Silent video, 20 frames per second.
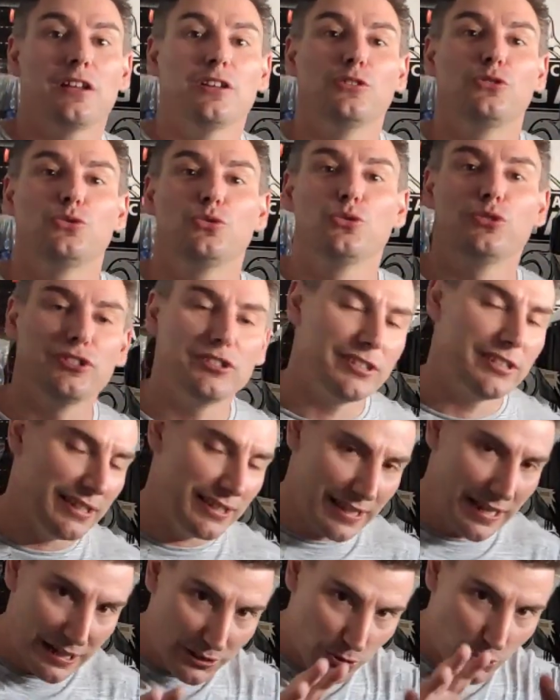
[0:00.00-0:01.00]
ces
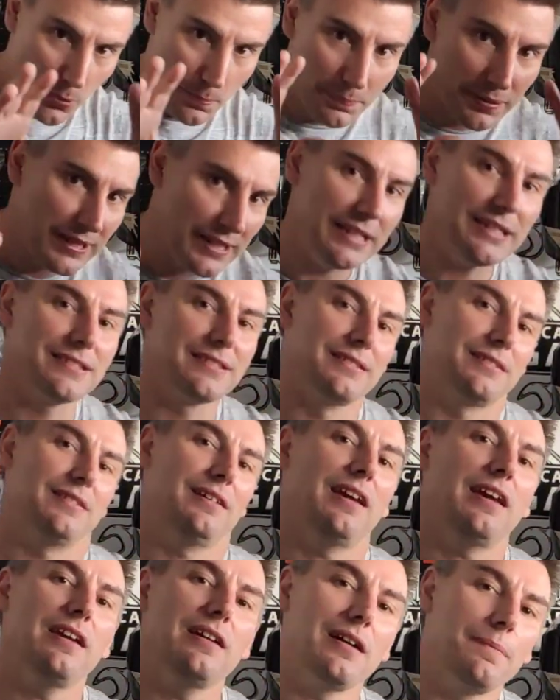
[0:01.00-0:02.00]
quelques prises
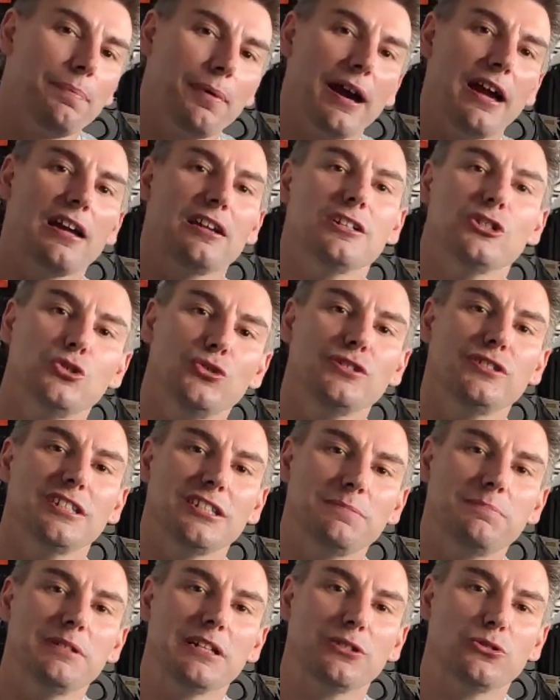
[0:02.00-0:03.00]
et après je vous
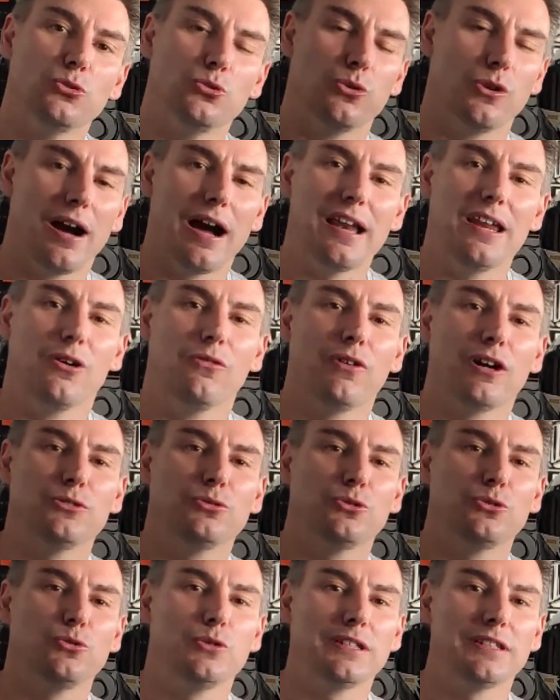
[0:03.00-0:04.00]
explique tout. Allez, on voit
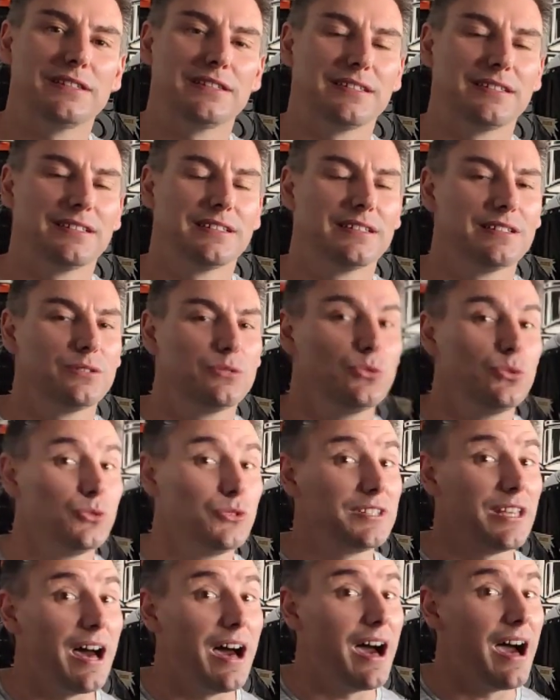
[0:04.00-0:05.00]
tout de suite tout
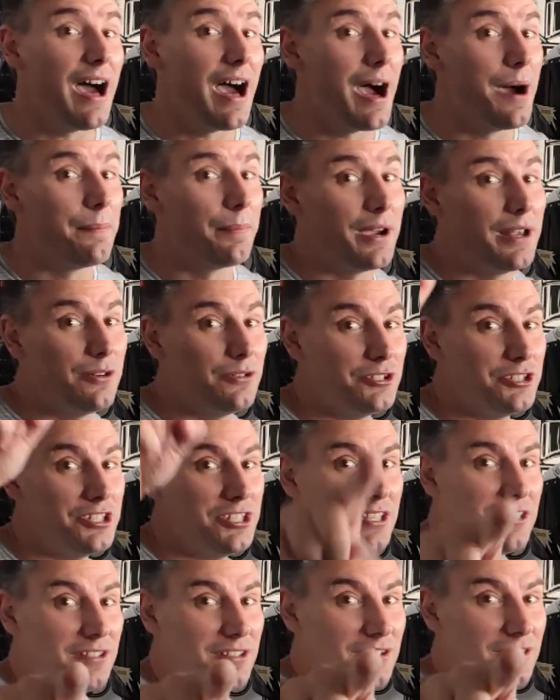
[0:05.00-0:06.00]
ça après le
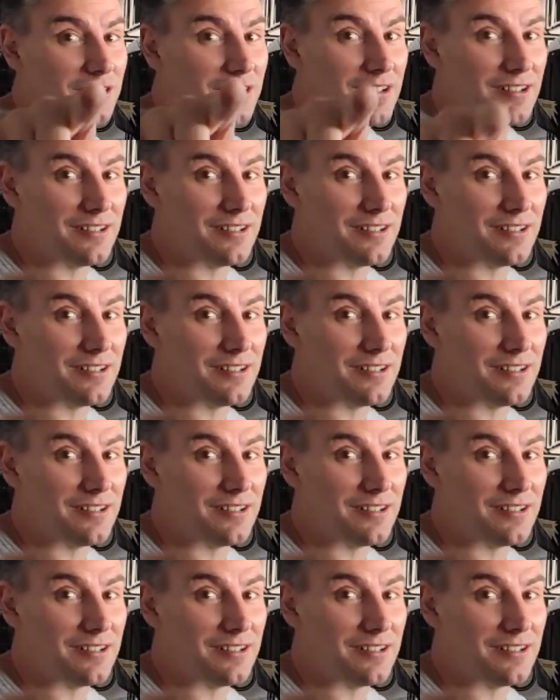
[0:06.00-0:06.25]
jingle.